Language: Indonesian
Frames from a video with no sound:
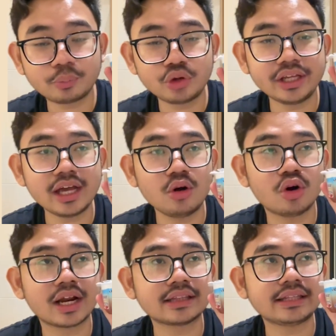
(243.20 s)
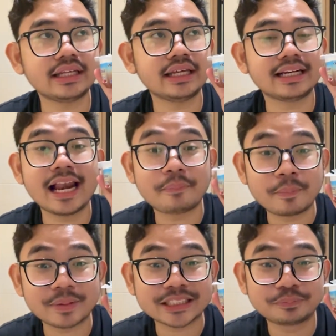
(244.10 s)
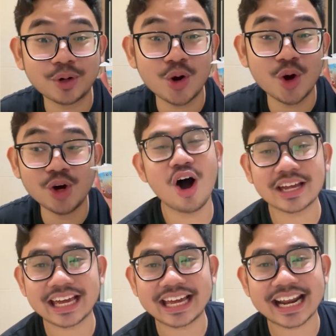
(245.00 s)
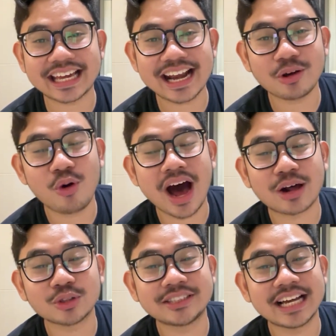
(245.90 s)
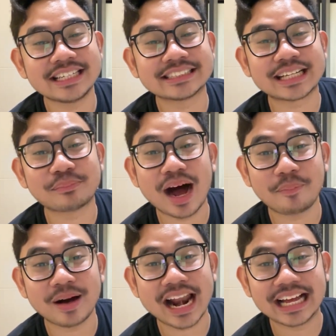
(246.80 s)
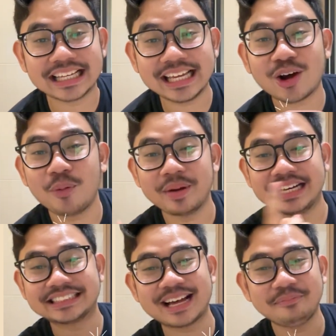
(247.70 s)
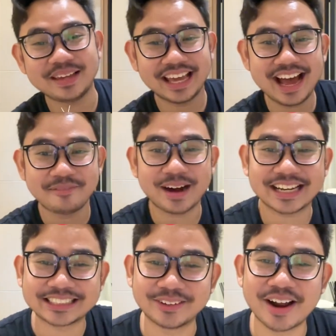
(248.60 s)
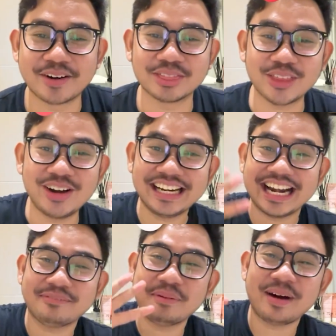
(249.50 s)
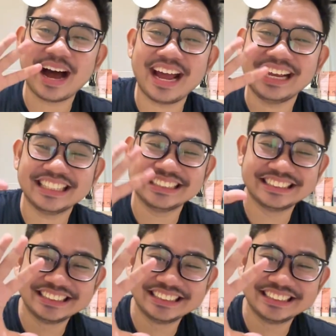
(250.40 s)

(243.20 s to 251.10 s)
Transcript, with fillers: Pudingnya gue rating 8 per 10. Oke, kira-kira gue harus jajan serba apa lagi? Komen di samping ya. Makasih udah nonton. Dadah, bye-bye.